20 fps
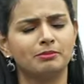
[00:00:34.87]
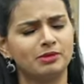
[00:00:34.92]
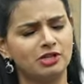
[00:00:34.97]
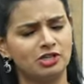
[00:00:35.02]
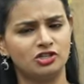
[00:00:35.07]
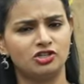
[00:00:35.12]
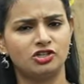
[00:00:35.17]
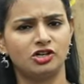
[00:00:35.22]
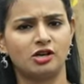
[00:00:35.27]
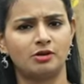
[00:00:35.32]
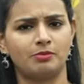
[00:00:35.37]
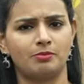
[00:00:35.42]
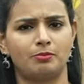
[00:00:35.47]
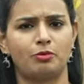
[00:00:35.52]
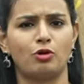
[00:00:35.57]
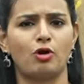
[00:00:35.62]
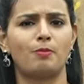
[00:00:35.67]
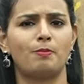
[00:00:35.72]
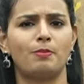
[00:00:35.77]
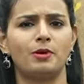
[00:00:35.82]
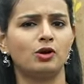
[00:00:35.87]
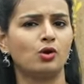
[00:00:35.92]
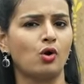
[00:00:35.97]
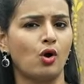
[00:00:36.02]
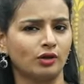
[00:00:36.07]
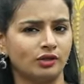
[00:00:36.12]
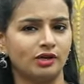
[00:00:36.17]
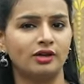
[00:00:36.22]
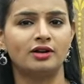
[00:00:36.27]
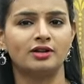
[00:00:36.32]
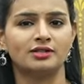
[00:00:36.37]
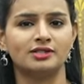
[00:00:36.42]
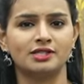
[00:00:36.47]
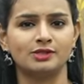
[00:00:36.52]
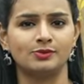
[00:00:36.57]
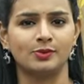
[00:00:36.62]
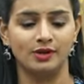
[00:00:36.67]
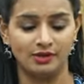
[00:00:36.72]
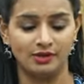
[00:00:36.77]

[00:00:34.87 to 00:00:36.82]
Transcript: మంచిగా ప్రాపర్ కాటన్ డ్రెస్సెస్